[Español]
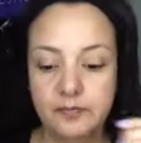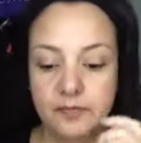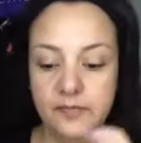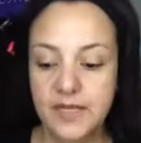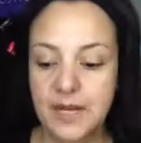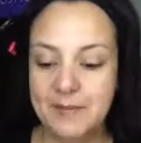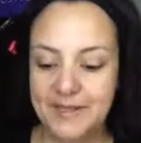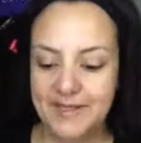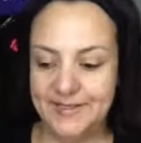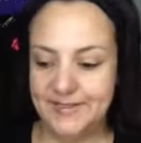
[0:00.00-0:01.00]
te la
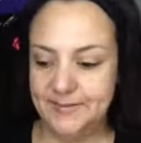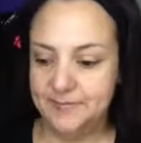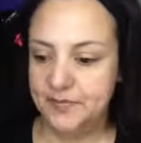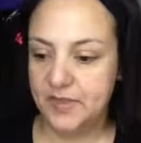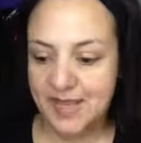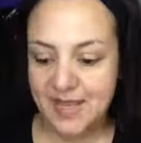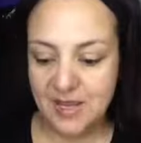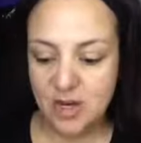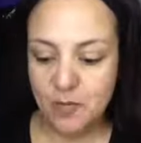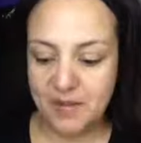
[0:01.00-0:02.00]
maquillas.
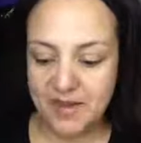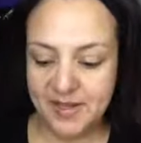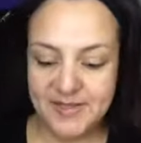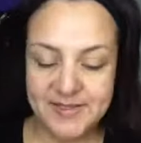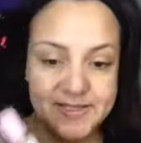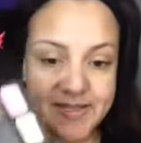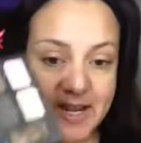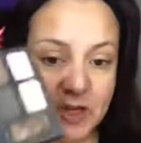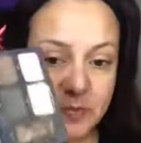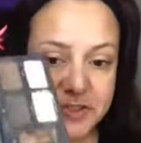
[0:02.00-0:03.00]
Lo padre de este
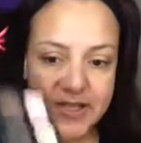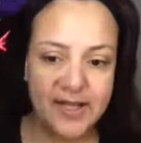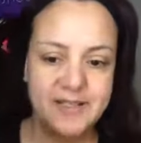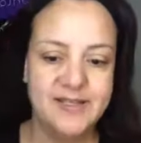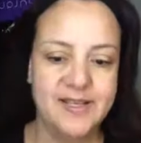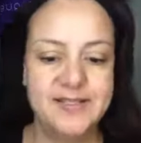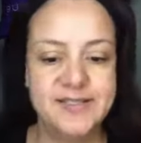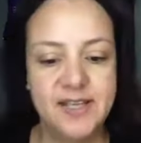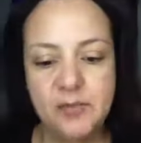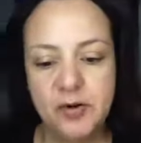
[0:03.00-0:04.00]
serum, chicas, es
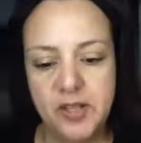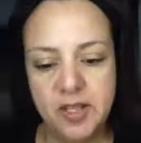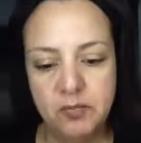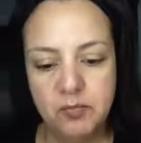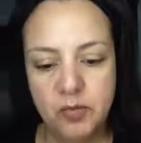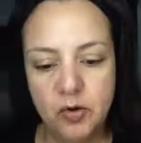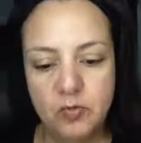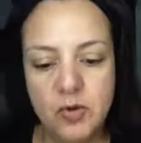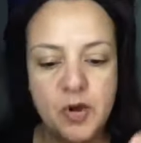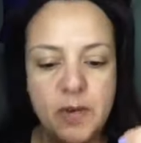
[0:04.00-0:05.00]
que, por ejemplo, me
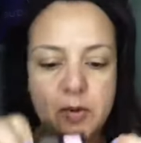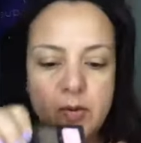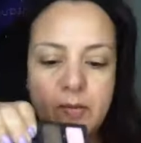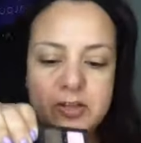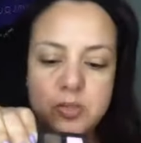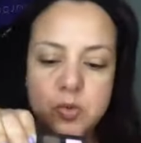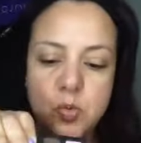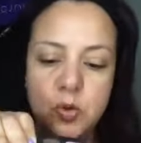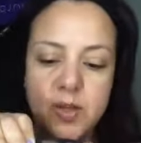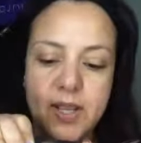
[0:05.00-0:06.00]
voy a poner primero más
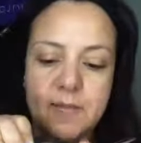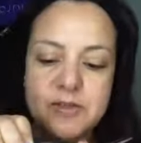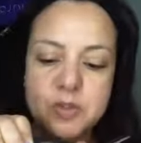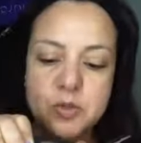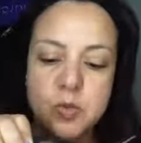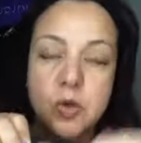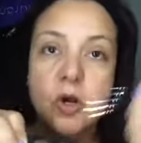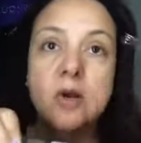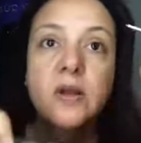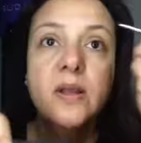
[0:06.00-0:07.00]
oscuro, ¿ok? Más
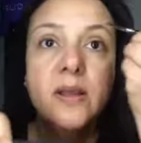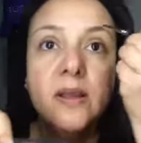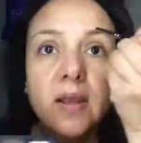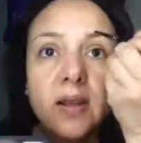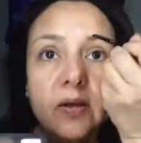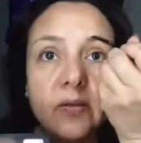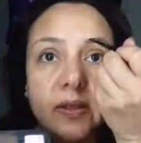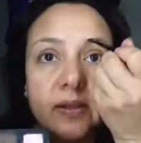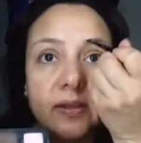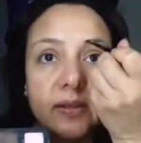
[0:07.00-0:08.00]
oscuro en la
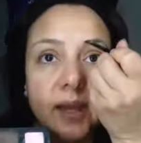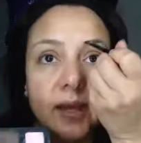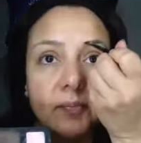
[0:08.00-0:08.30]
orillita